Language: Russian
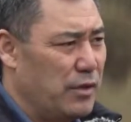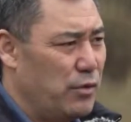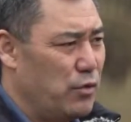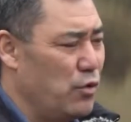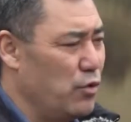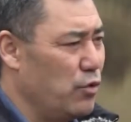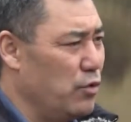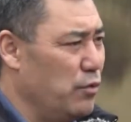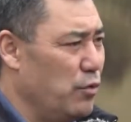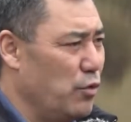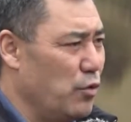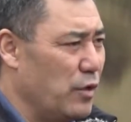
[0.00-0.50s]

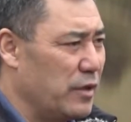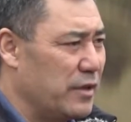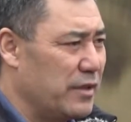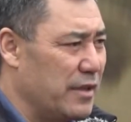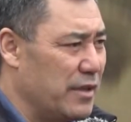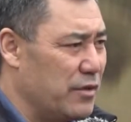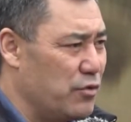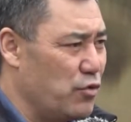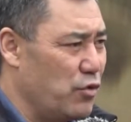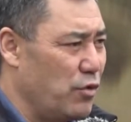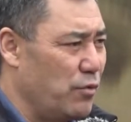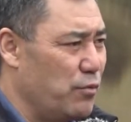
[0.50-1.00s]

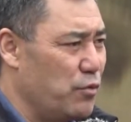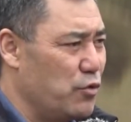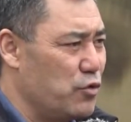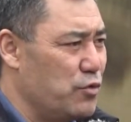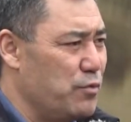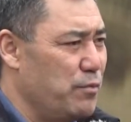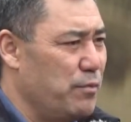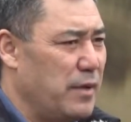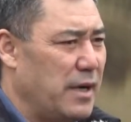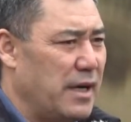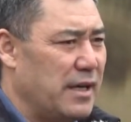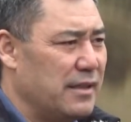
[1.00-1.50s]
торжественное открытие
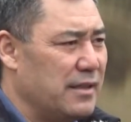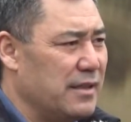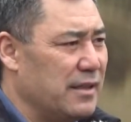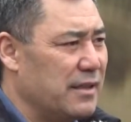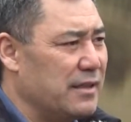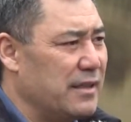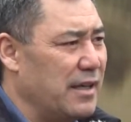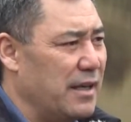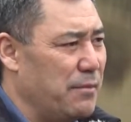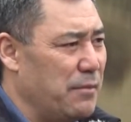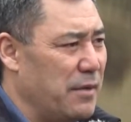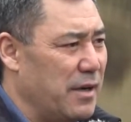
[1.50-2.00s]

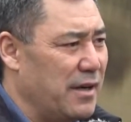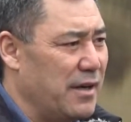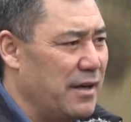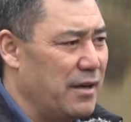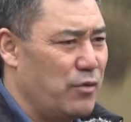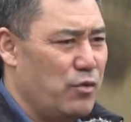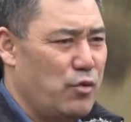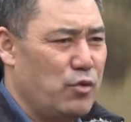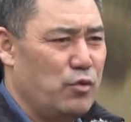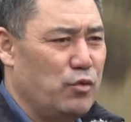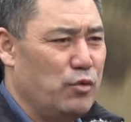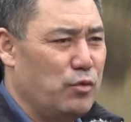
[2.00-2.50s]
спортивного зала для